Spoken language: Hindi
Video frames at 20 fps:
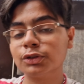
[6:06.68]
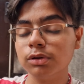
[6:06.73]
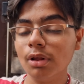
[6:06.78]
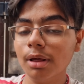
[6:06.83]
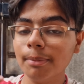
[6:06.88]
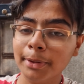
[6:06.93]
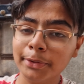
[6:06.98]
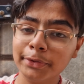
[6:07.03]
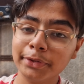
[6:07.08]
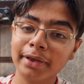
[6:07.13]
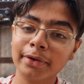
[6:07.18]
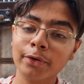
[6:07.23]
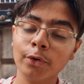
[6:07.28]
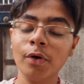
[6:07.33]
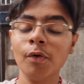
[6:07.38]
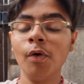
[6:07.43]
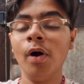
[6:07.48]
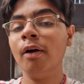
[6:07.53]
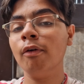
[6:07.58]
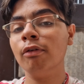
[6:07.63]
सुबह बंद किया
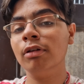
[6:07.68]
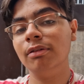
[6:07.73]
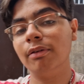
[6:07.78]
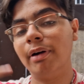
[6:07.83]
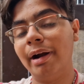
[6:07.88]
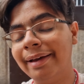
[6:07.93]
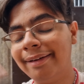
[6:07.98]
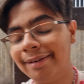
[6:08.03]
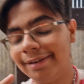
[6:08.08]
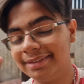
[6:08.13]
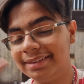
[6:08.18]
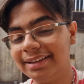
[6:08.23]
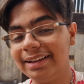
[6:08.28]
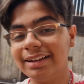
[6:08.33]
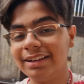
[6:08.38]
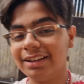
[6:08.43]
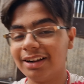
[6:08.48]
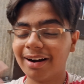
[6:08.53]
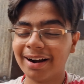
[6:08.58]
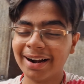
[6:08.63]
क्योंकि यार लड़ाई करते हैं ना
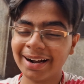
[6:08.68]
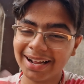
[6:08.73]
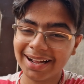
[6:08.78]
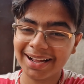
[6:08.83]
यार